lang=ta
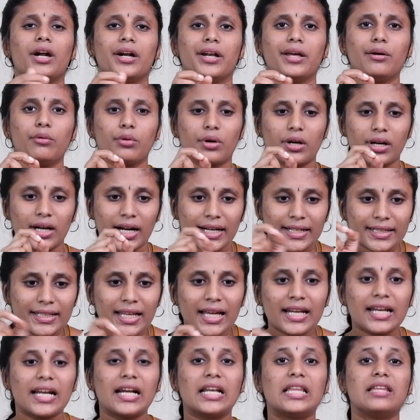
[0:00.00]
முன்னாடி ஒரு
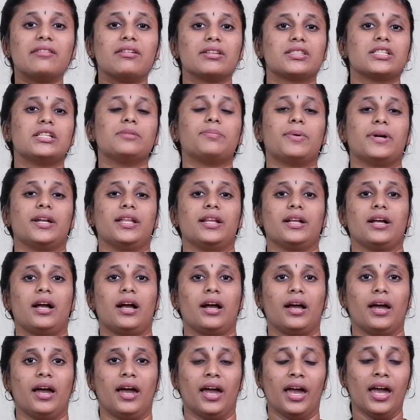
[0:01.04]
லெட்டர் எழுதி வச்சுட்டு
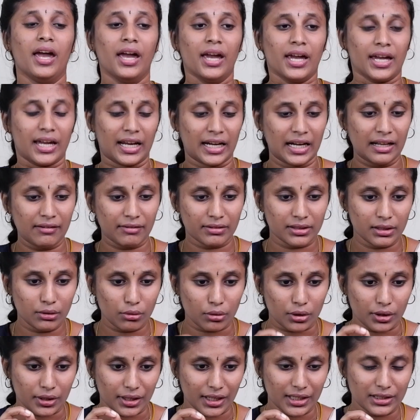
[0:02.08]
பண்ணிருக்காங்க என்ன வந்து
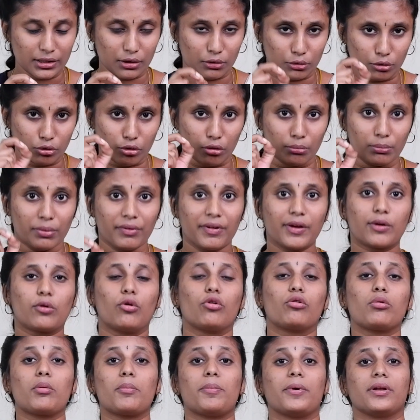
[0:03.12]
ஒரு டீச்சர் வந்து ரொம்பவே
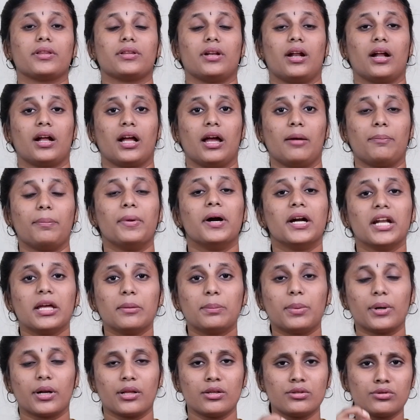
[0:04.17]
கொடுமைப்படுத்துறாங்க படி
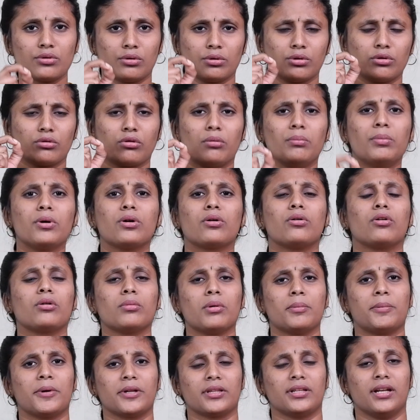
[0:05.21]
படின்னு சொல்லிட்டு ரொம்ப
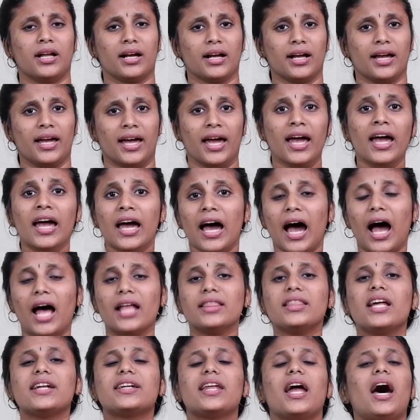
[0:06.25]
கொடுமைப்படுத்துனாங்க
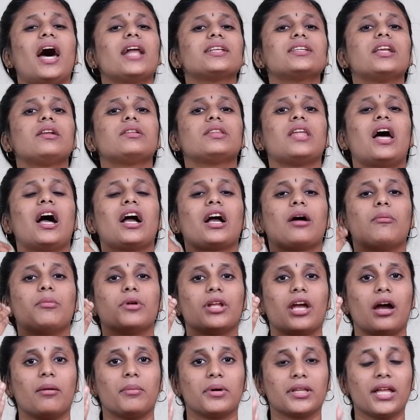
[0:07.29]
அந்த டார்ச்சல் தாங்க
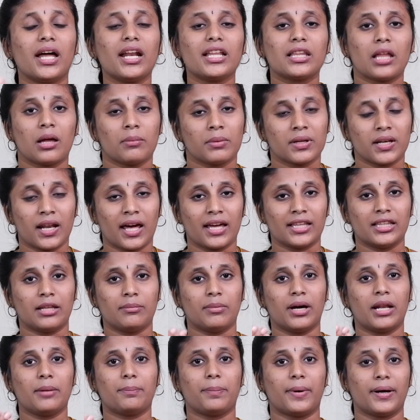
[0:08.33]
முடியாம தான் நான்
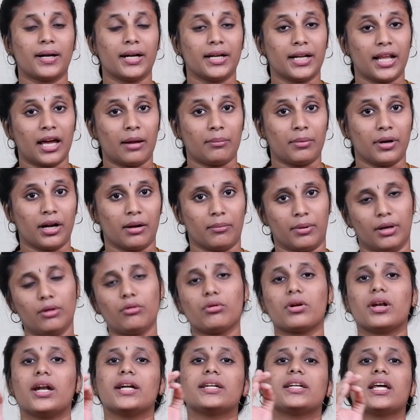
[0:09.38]
இந்த மாதிரி பண்ணிட்டேன் அப்படின்ற
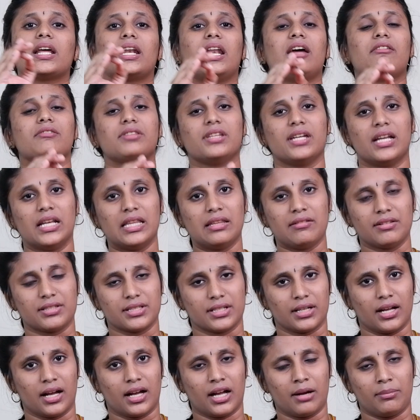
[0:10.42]
மாதிரி ஒரு லெட்டர்லாம் வந்து எழுதி
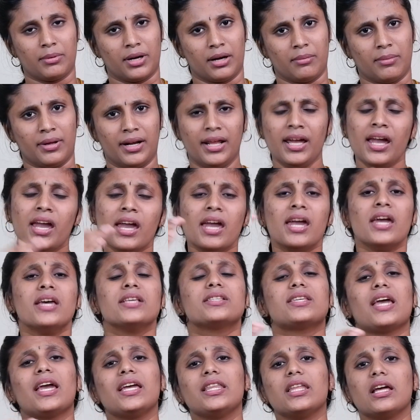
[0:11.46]
வச்சிருக்காங்க அப்படின்ற மாதிரி
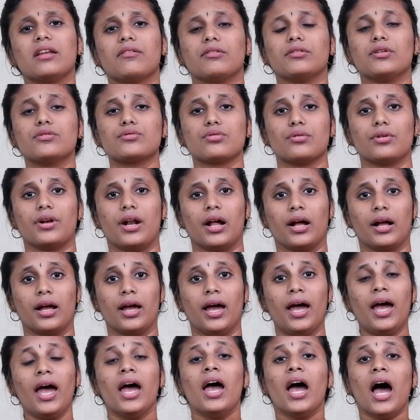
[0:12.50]
செய்திகள் வந்து சொல்றாங்க